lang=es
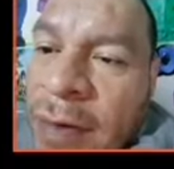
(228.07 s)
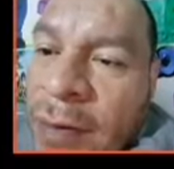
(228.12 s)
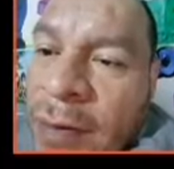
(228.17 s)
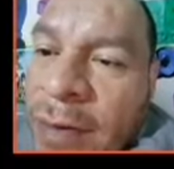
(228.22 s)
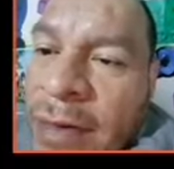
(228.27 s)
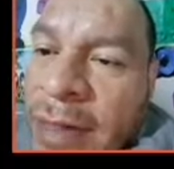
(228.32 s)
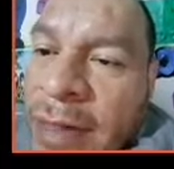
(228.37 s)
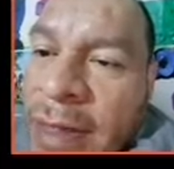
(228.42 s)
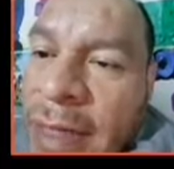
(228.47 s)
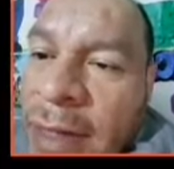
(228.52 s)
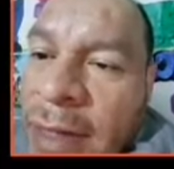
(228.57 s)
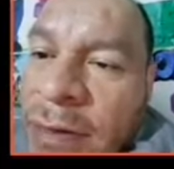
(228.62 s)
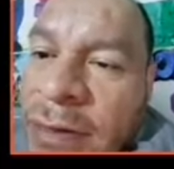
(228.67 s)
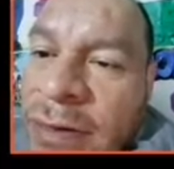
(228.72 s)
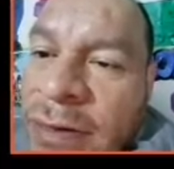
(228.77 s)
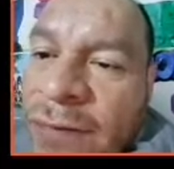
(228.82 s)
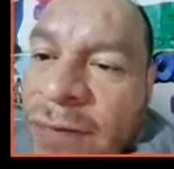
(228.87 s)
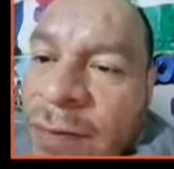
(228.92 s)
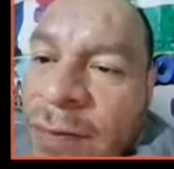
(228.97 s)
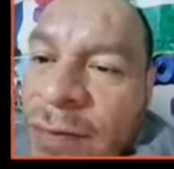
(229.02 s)
90 grados,
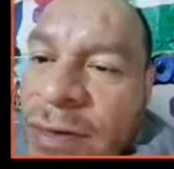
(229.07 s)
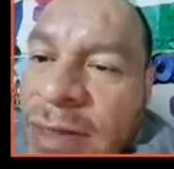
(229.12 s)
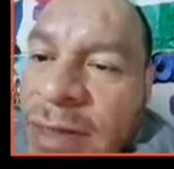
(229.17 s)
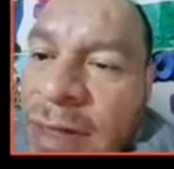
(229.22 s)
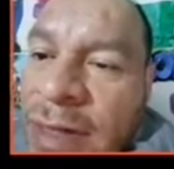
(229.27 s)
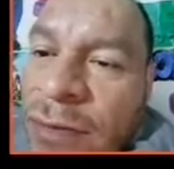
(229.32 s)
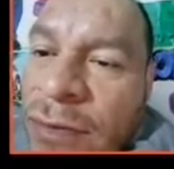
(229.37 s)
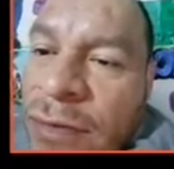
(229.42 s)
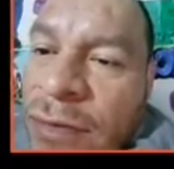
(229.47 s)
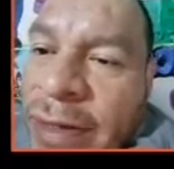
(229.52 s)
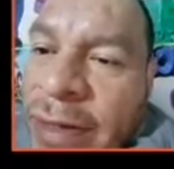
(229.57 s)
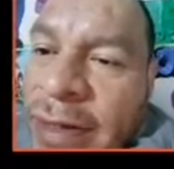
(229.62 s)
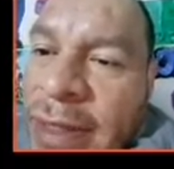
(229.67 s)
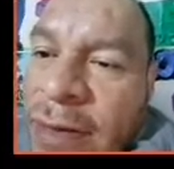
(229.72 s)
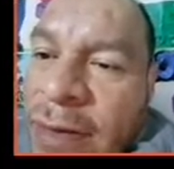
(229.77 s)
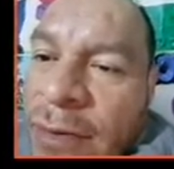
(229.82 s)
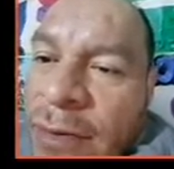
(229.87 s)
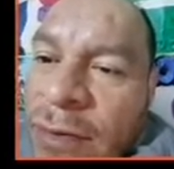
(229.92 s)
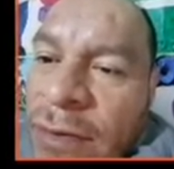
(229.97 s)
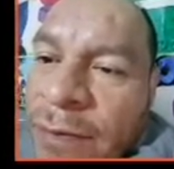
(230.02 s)
se forma un triángulo
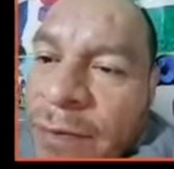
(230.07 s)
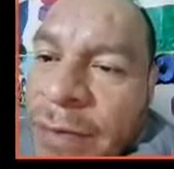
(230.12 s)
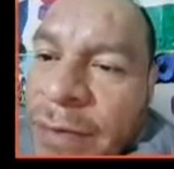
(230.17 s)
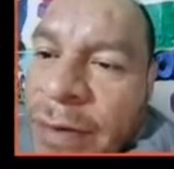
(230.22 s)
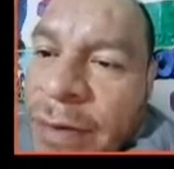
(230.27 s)
rectángulo,